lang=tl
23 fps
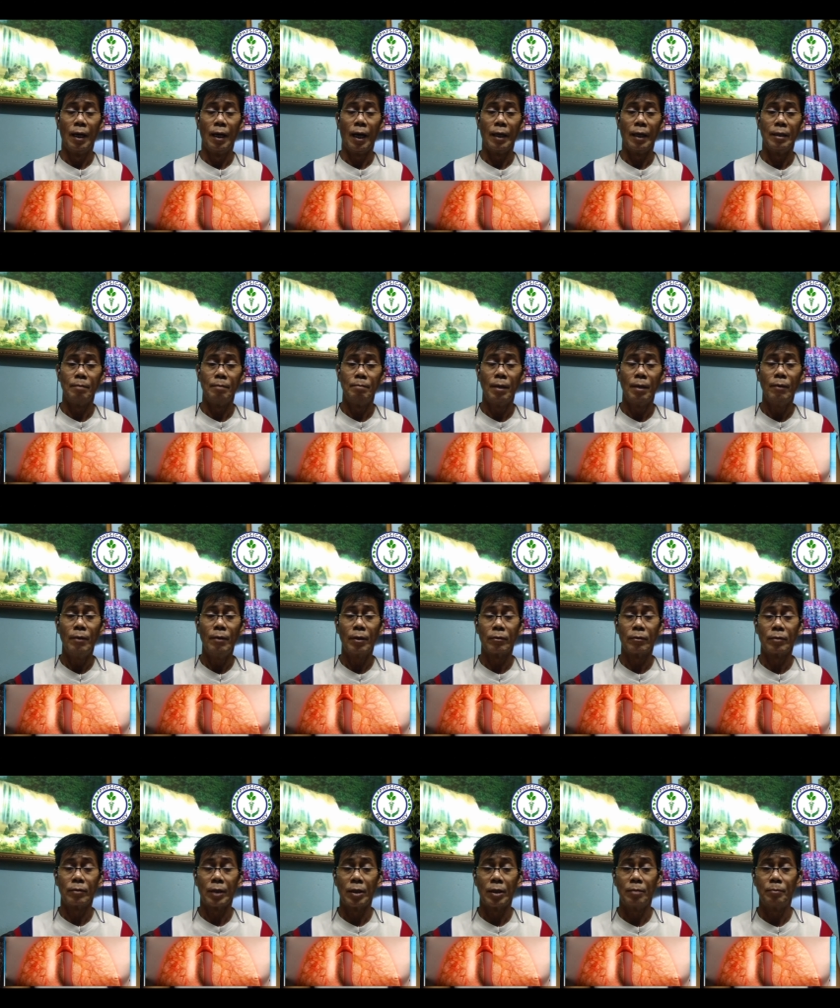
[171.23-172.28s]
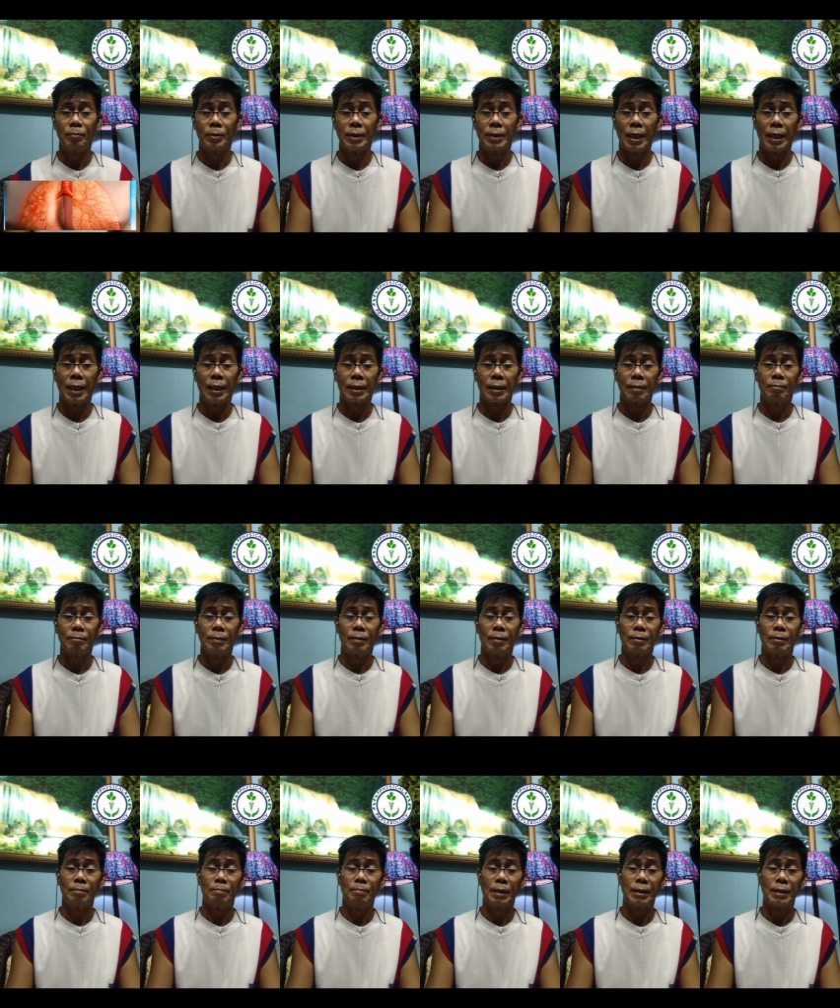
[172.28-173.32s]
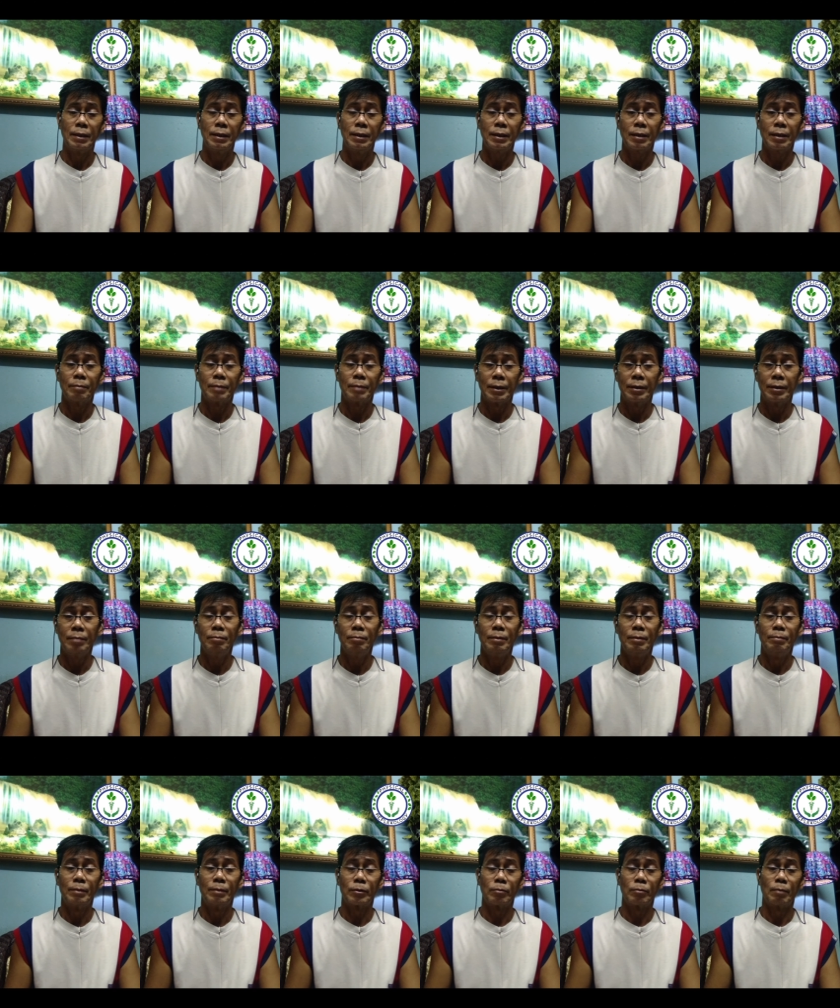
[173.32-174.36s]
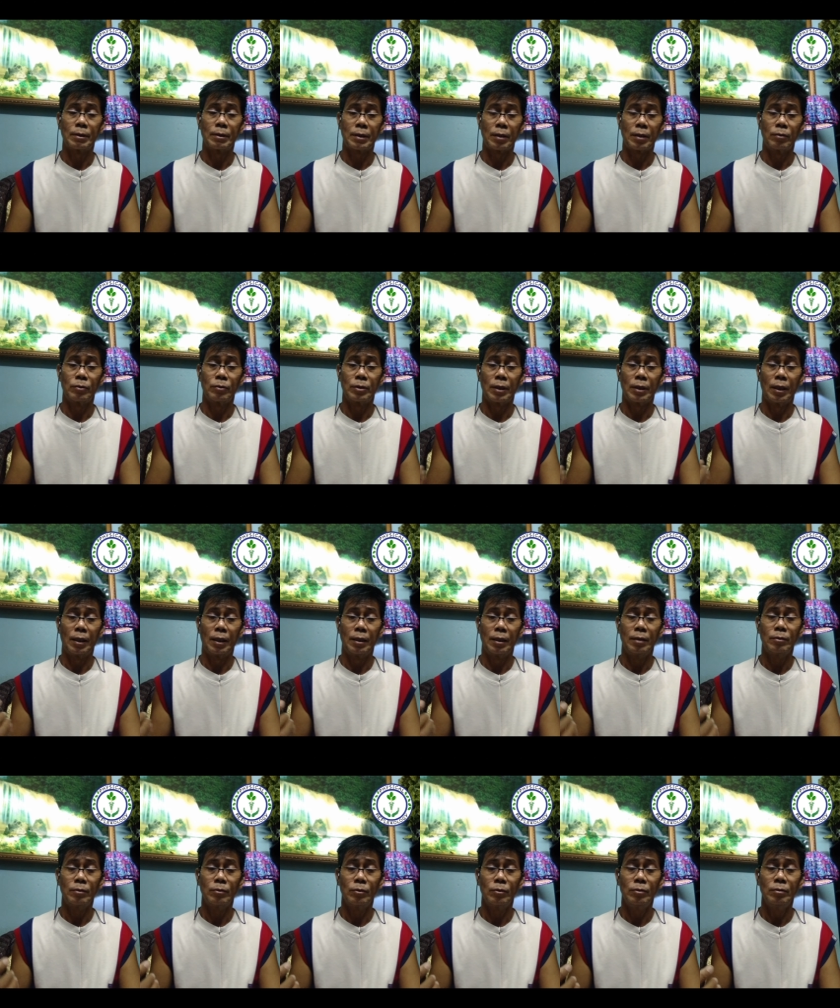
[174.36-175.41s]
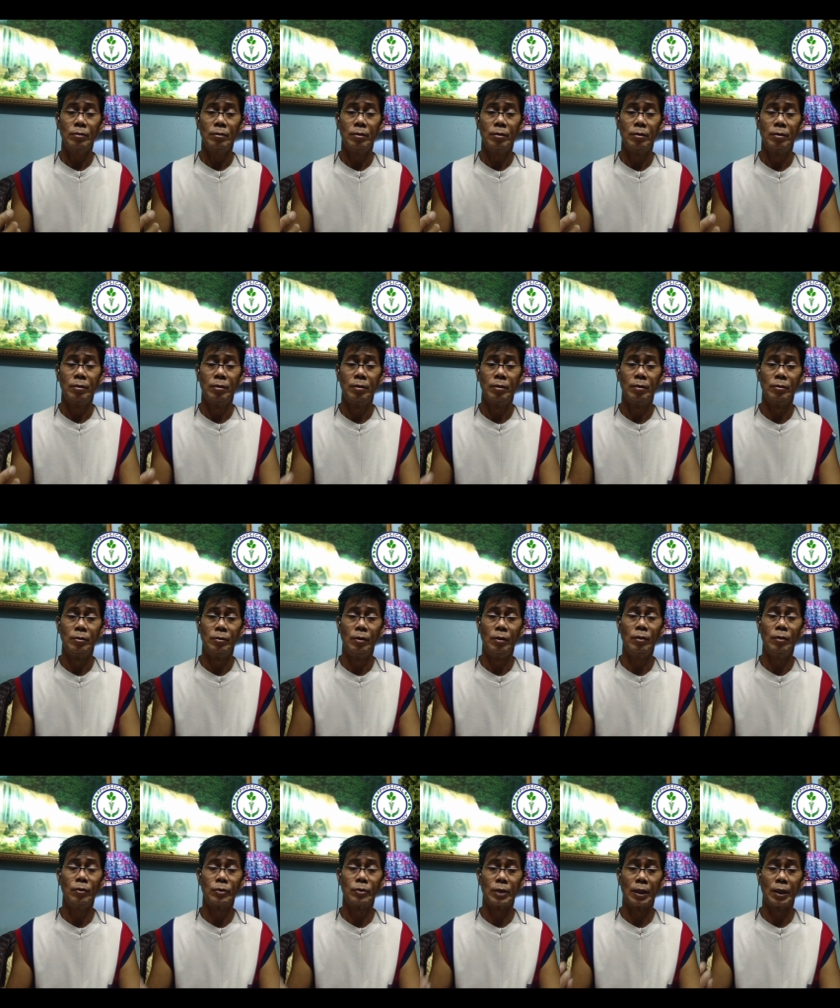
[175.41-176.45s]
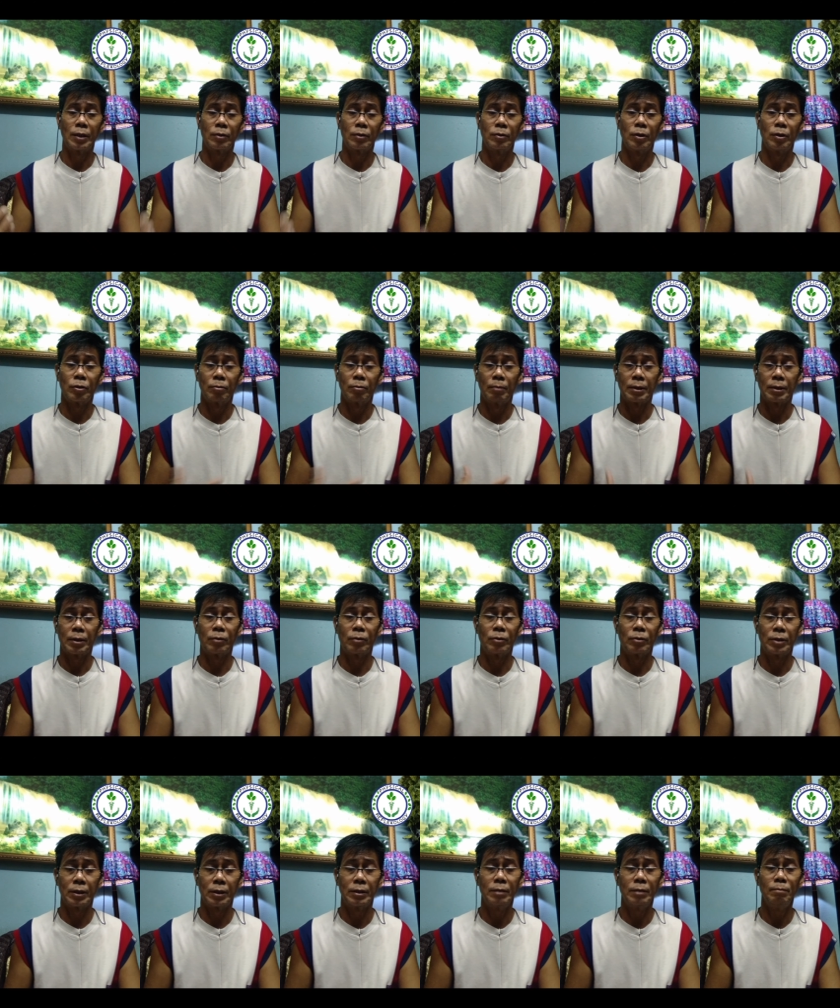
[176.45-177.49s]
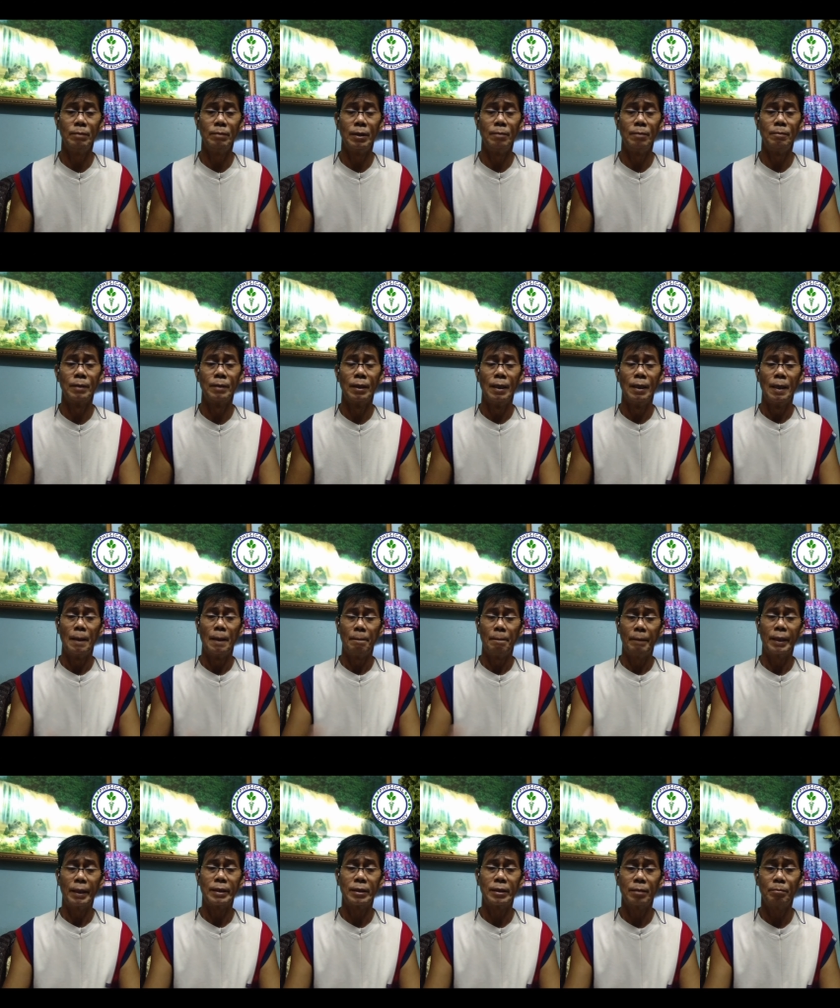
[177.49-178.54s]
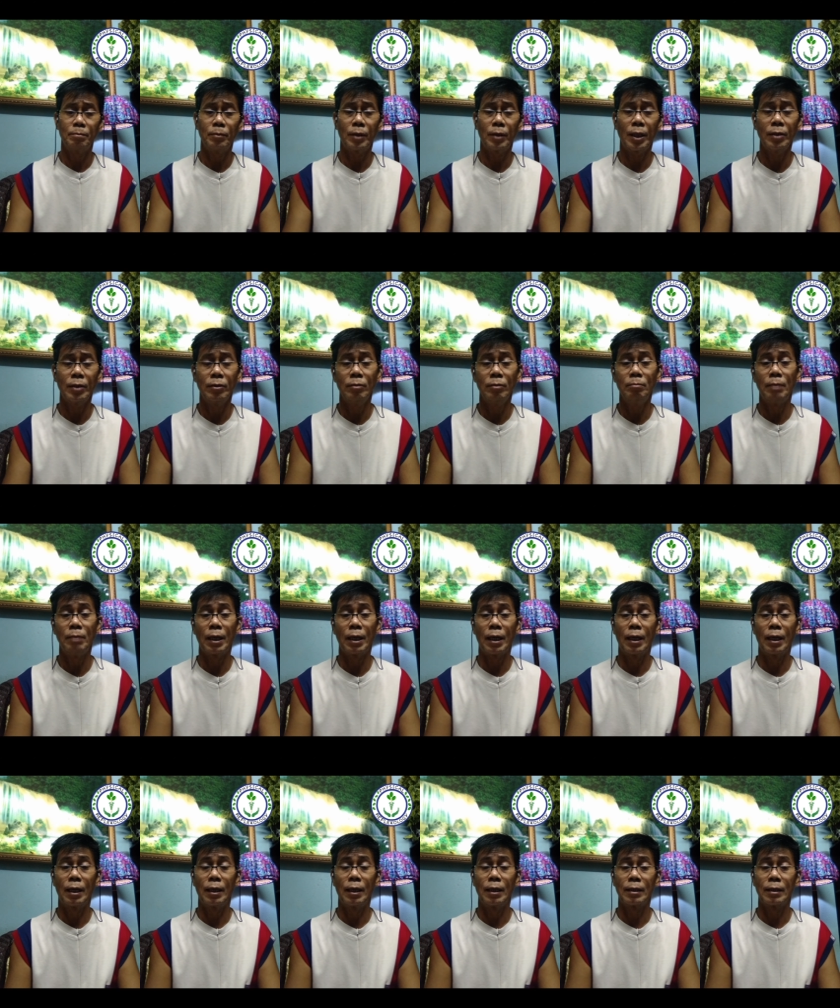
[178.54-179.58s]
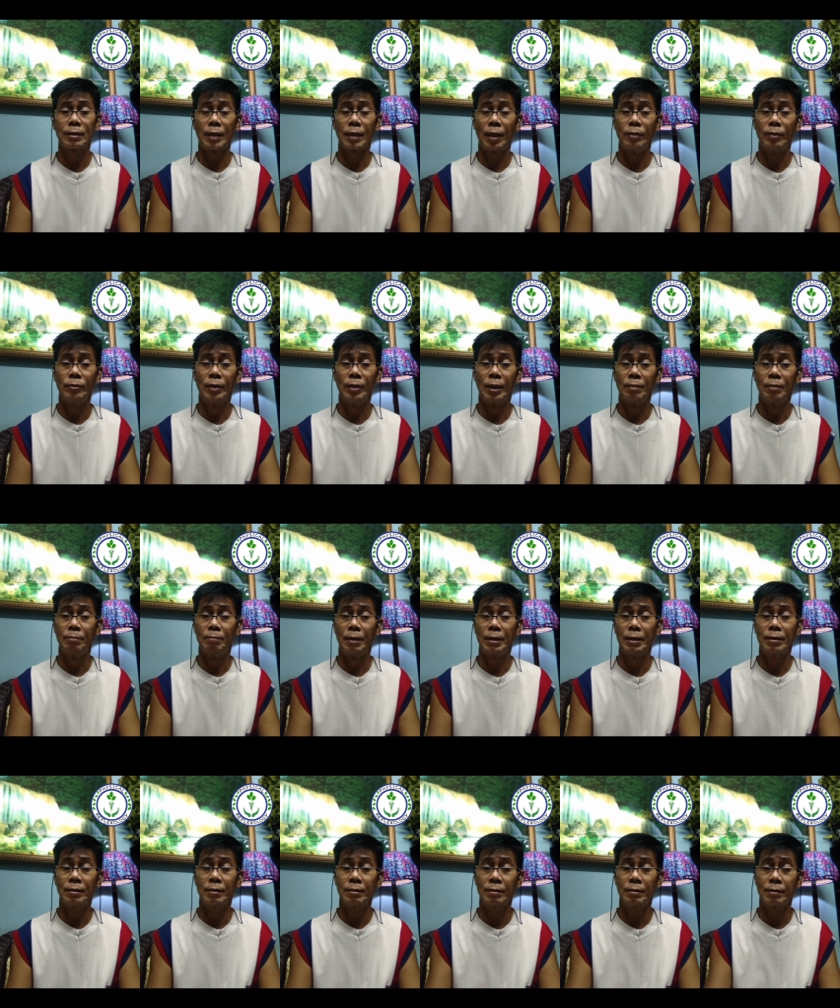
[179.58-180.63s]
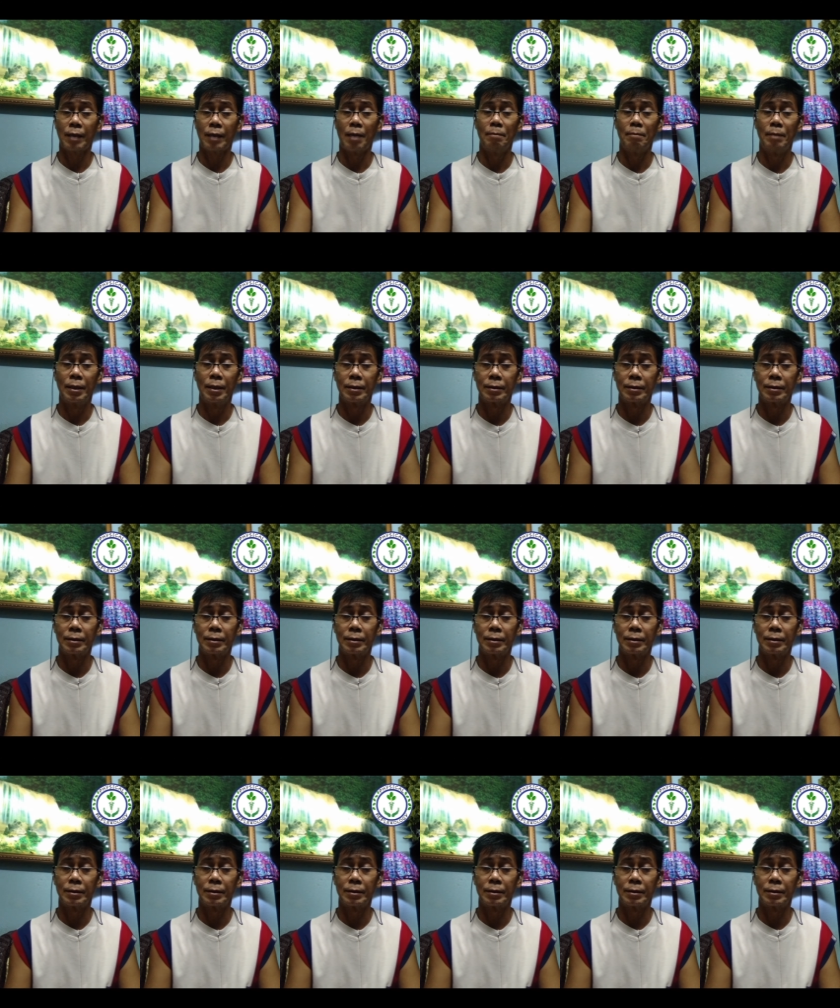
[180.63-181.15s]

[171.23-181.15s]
Halimbawa, kung kayo po nakaramdam ng paninikip sa dibdib na tumatago sa likod, no? O sa likod na tumatago sa dibdib, pa-extip po kayo, baka tayo ay may tama